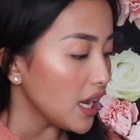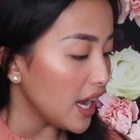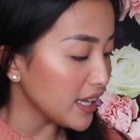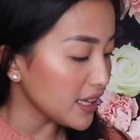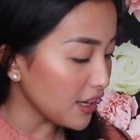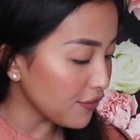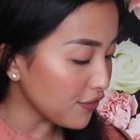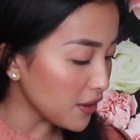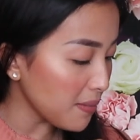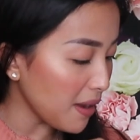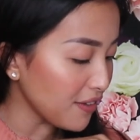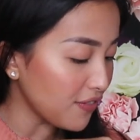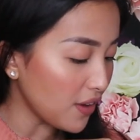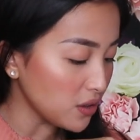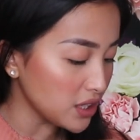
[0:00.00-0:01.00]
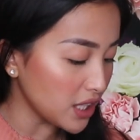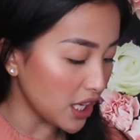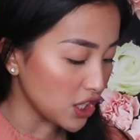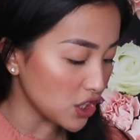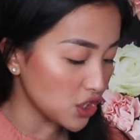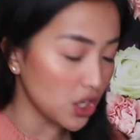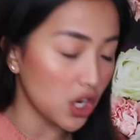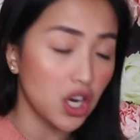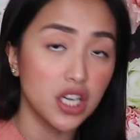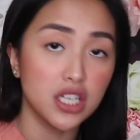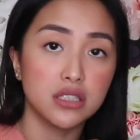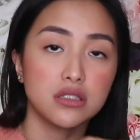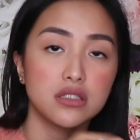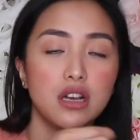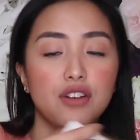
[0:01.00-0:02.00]
And then, for my
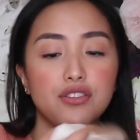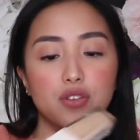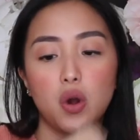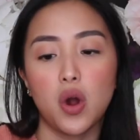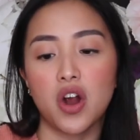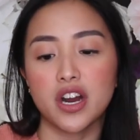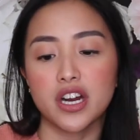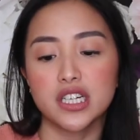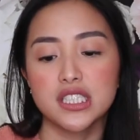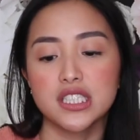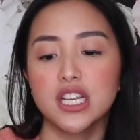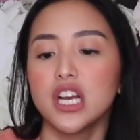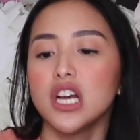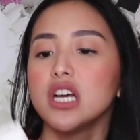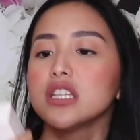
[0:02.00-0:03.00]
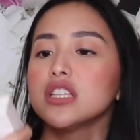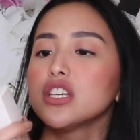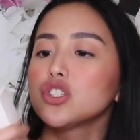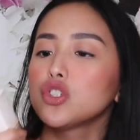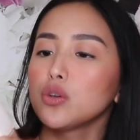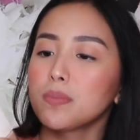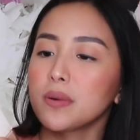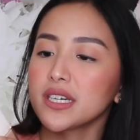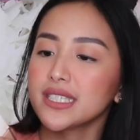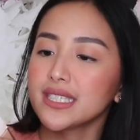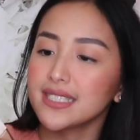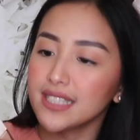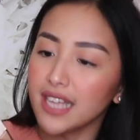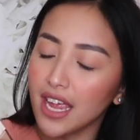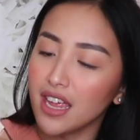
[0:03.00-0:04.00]
foundation, of course, the Super
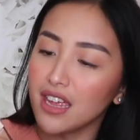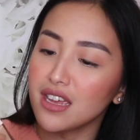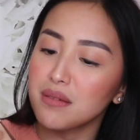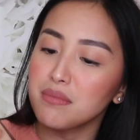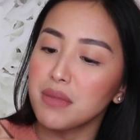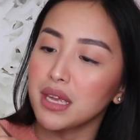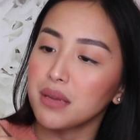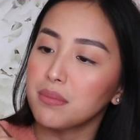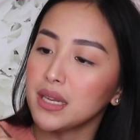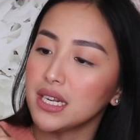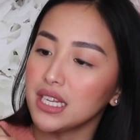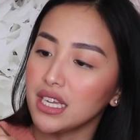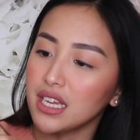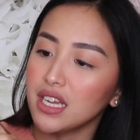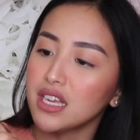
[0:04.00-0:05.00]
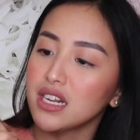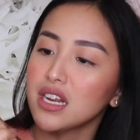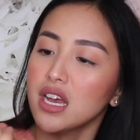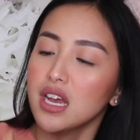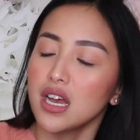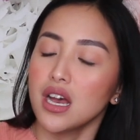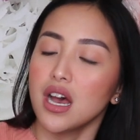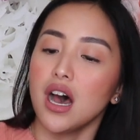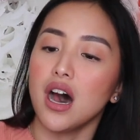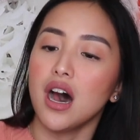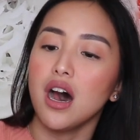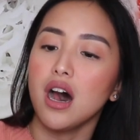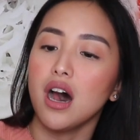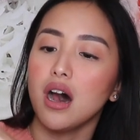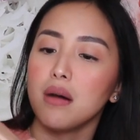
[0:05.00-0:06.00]
Stay Maybelline
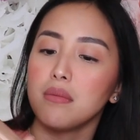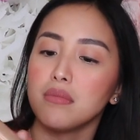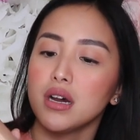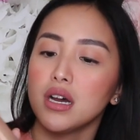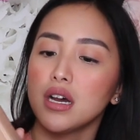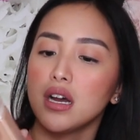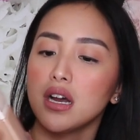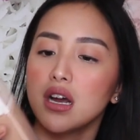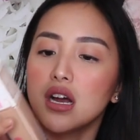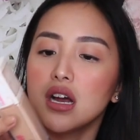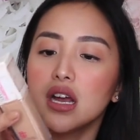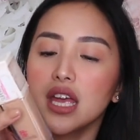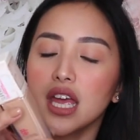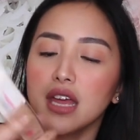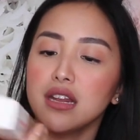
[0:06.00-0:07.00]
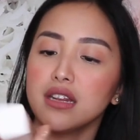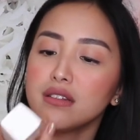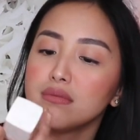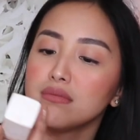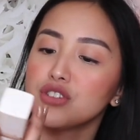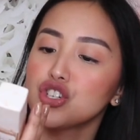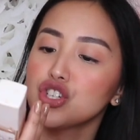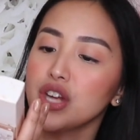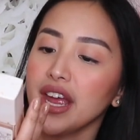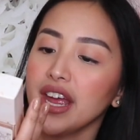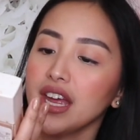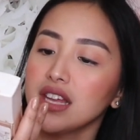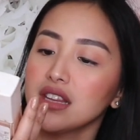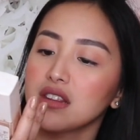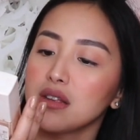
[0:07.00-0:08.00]
um, in
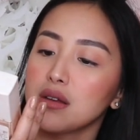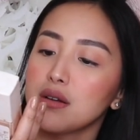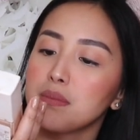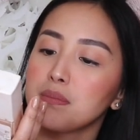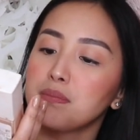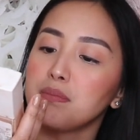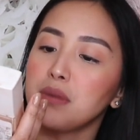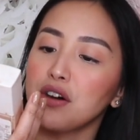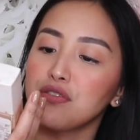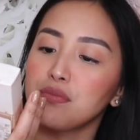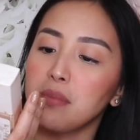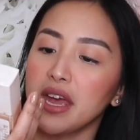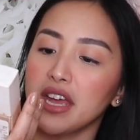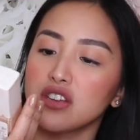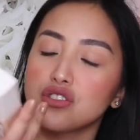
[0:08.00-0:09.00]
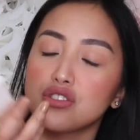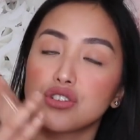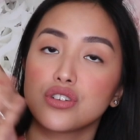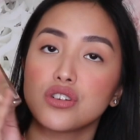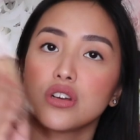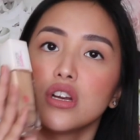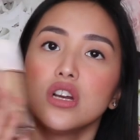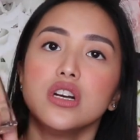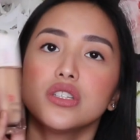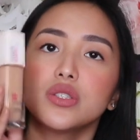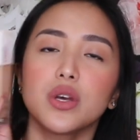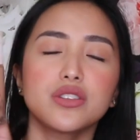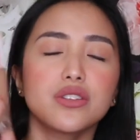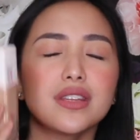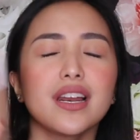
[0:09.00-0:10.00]
shade puff beige.
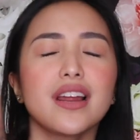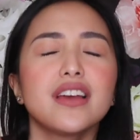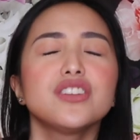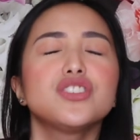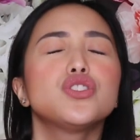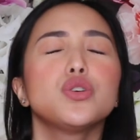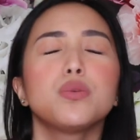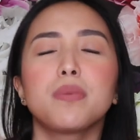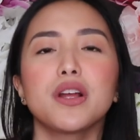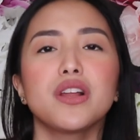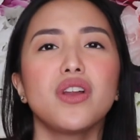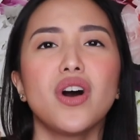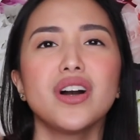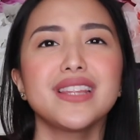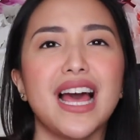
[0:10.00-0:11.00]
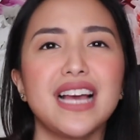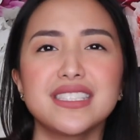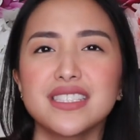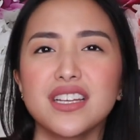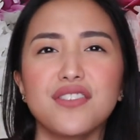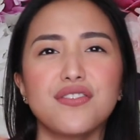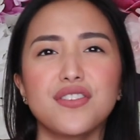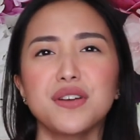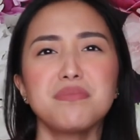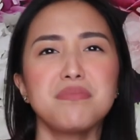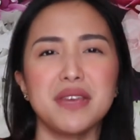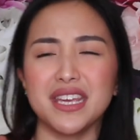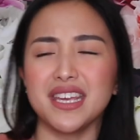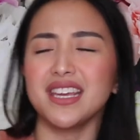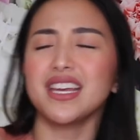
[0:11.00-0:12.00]
So, ito talaga is super long-lasting for
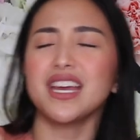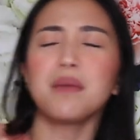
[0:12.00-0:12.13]
me.